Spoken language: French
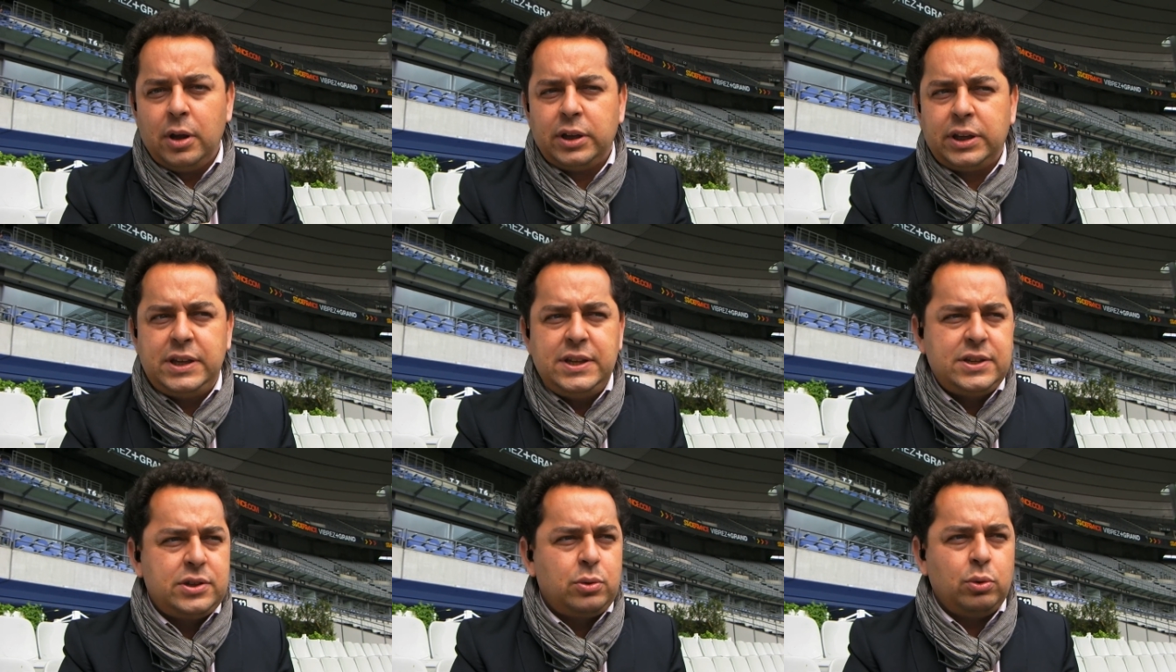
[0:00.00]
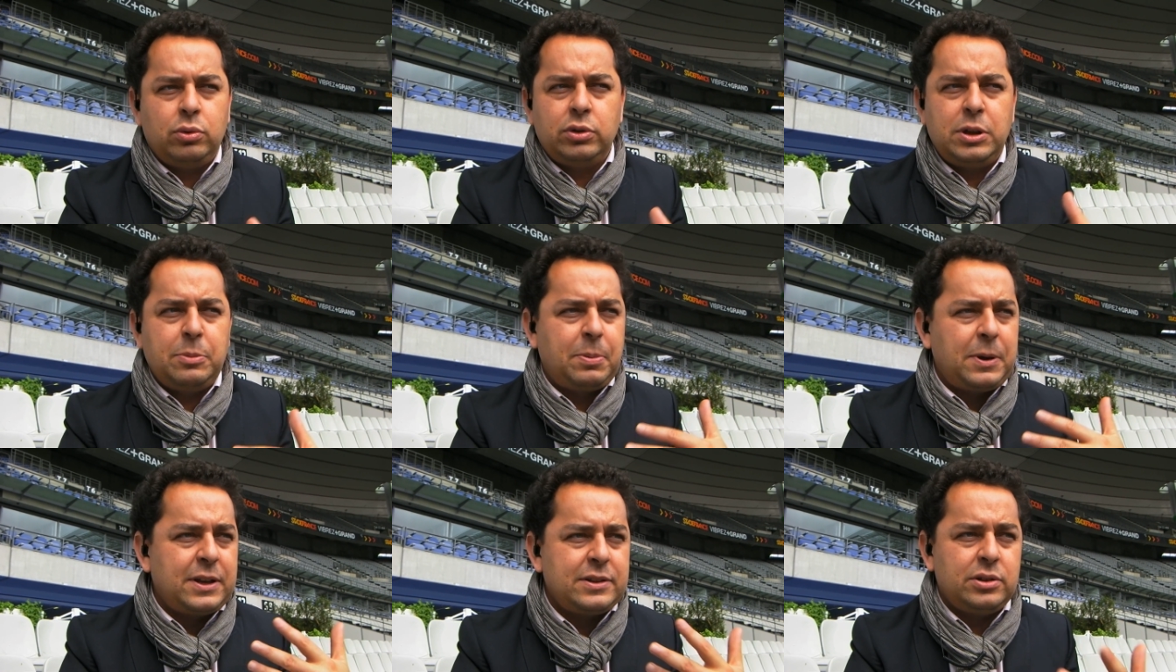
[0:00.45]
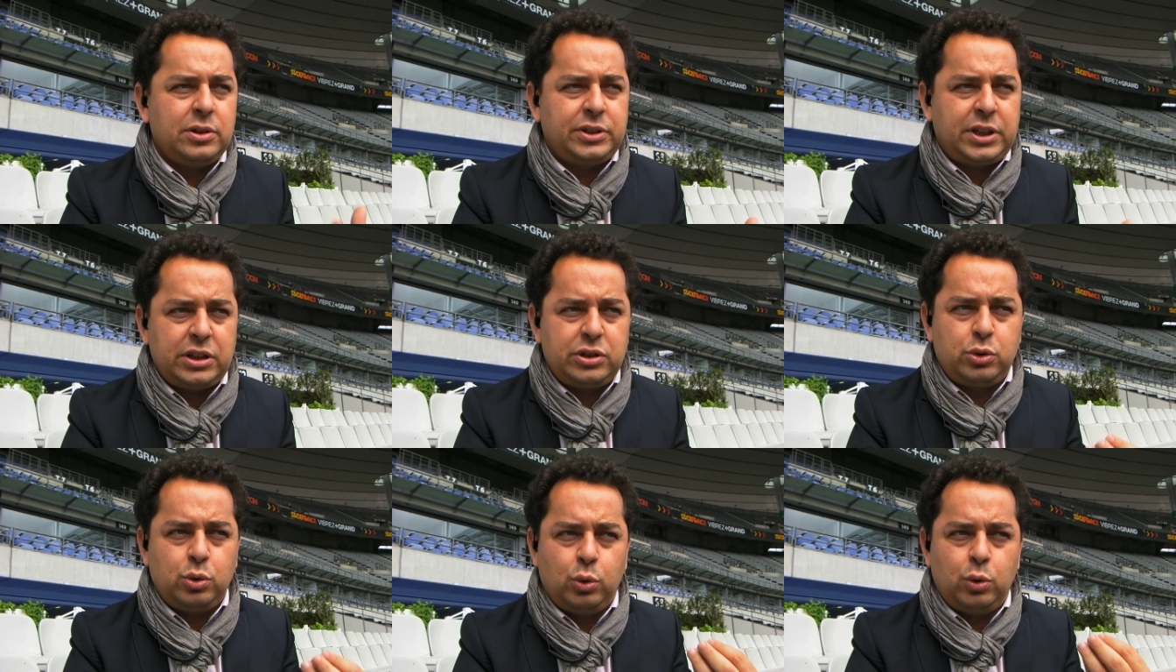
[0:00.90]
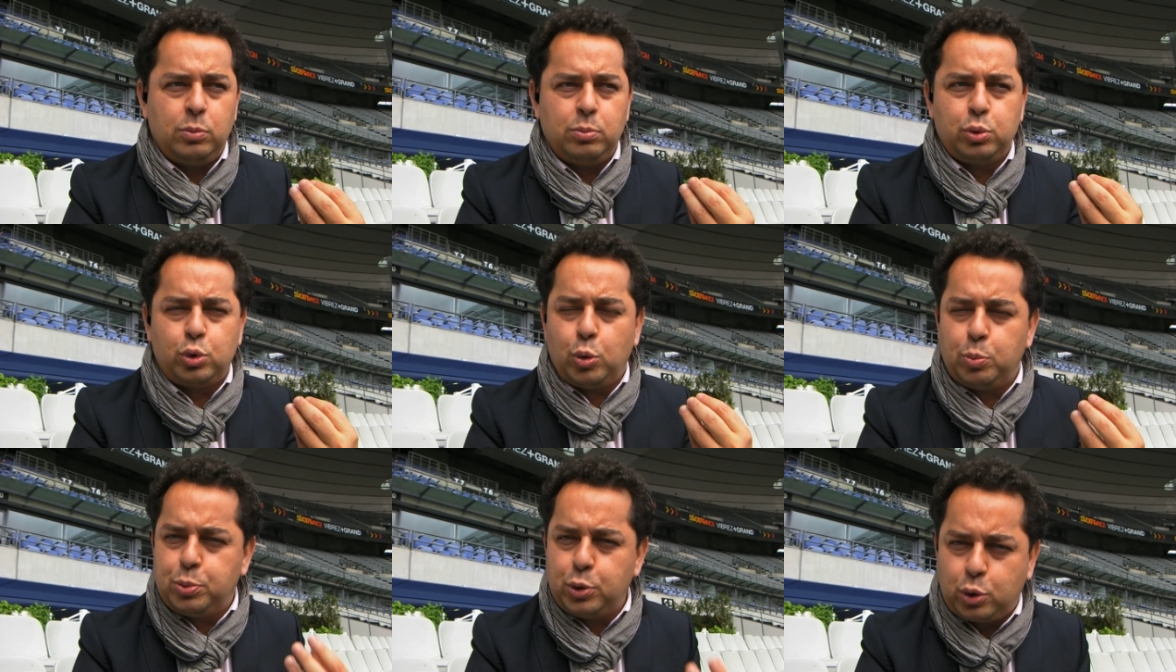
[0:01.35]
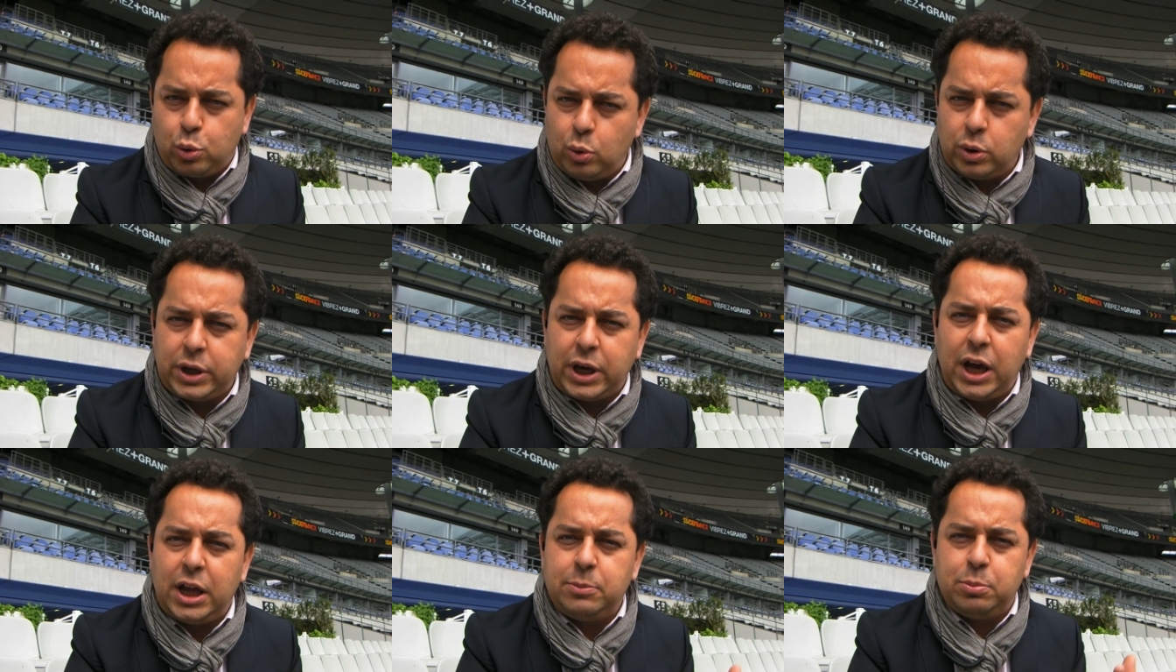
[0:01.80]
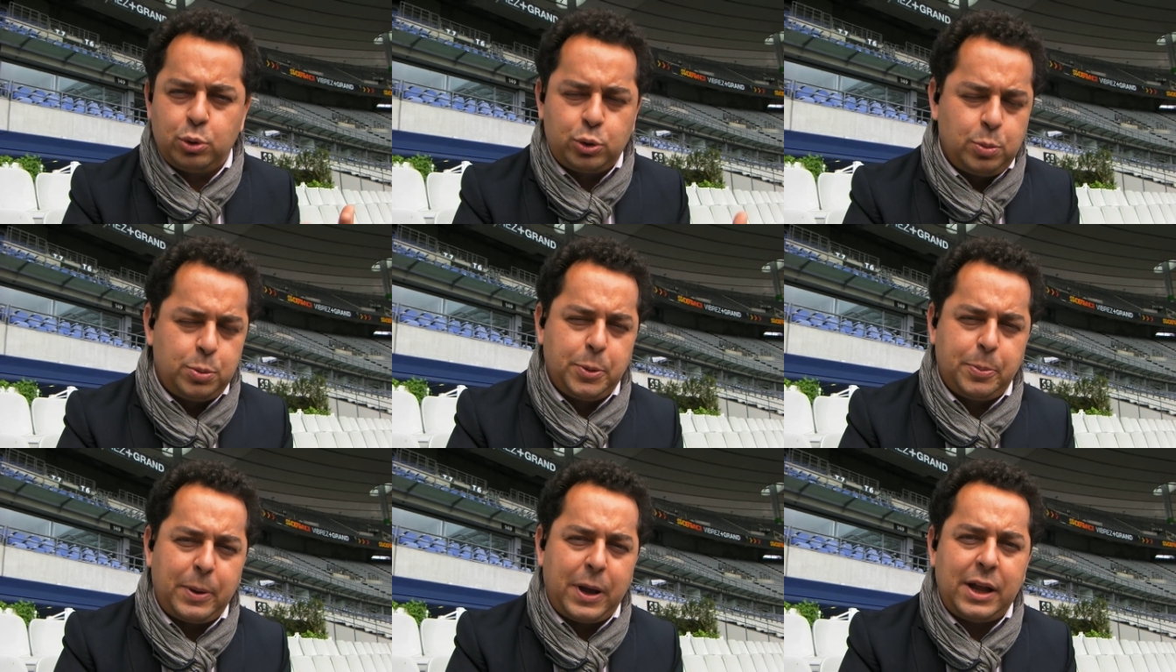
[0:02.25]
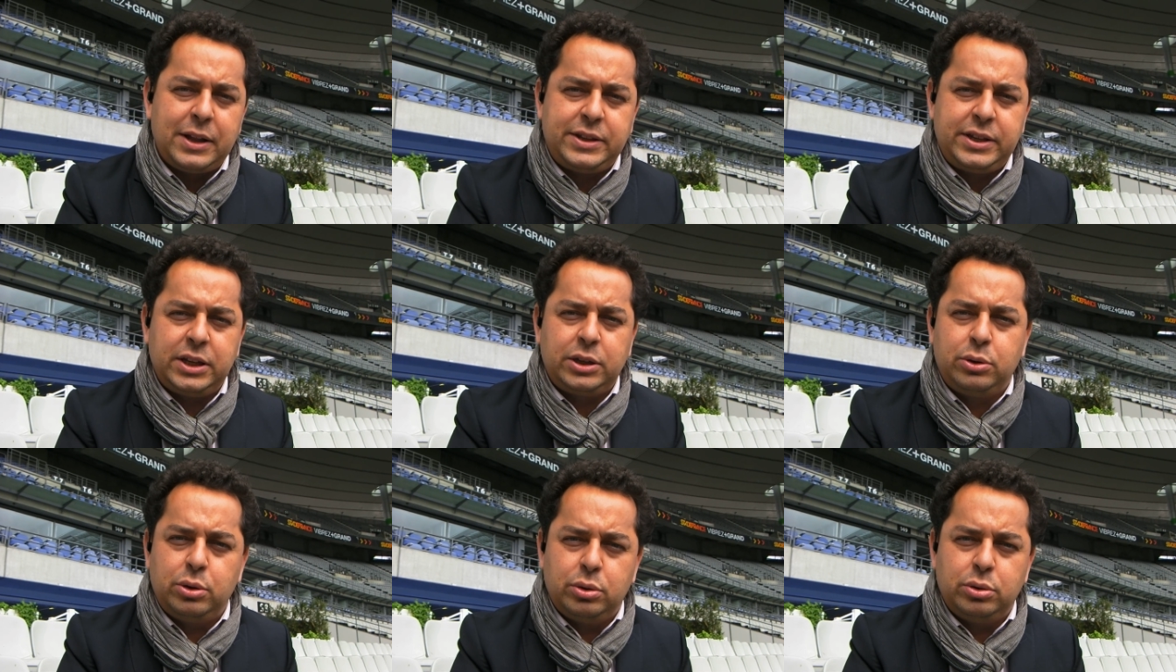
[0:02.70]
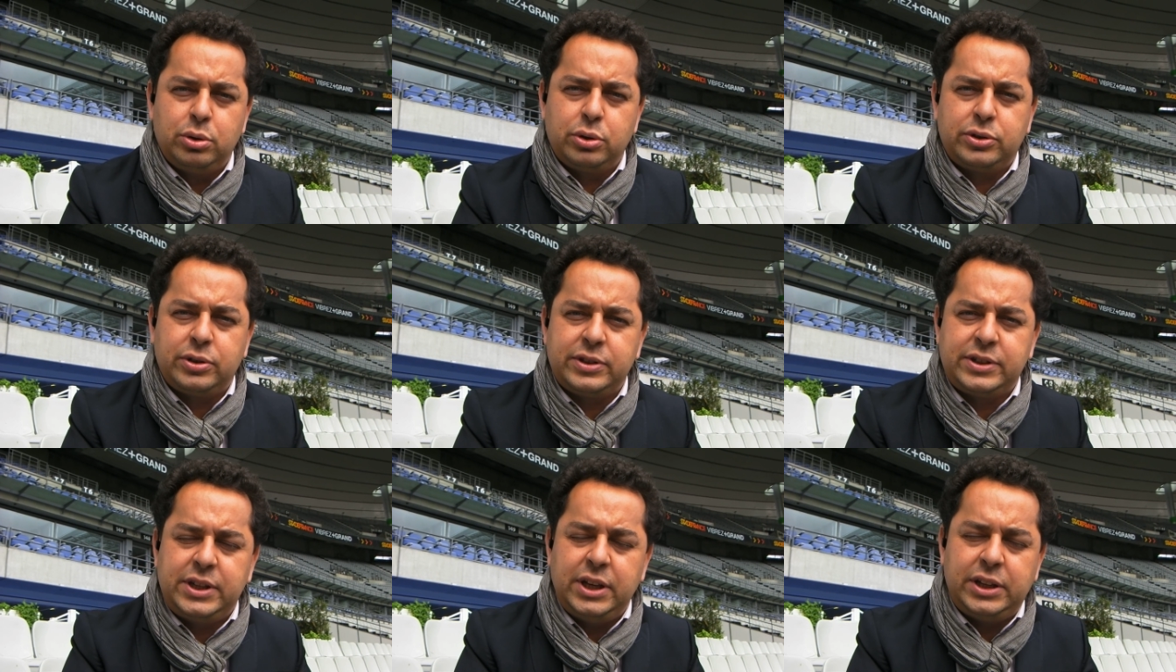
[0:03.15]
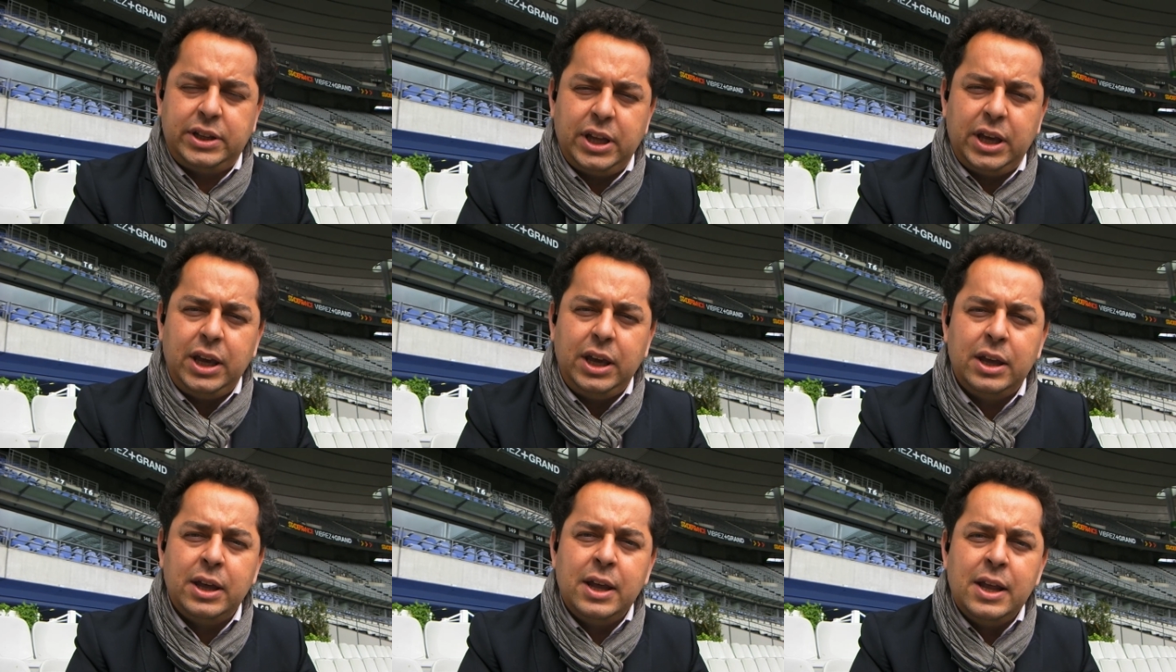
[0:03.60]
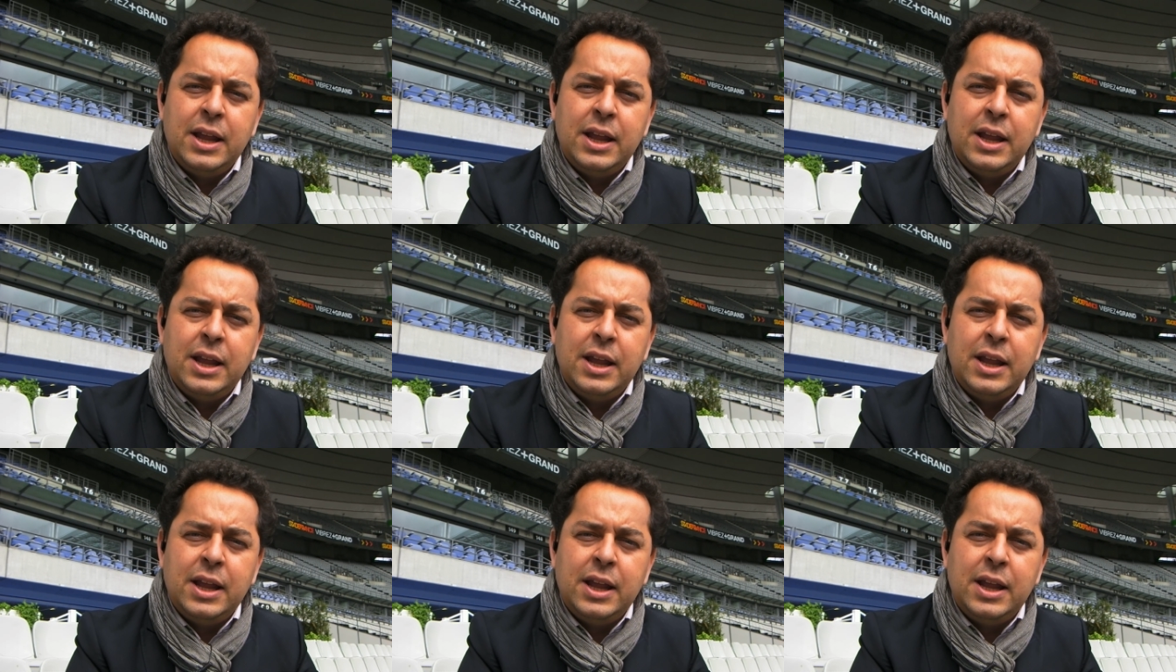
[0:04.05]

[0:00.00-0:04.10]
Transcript: qui sont des présentations beaucoup plus concrètes, beaucoup plus pratiques de, de société.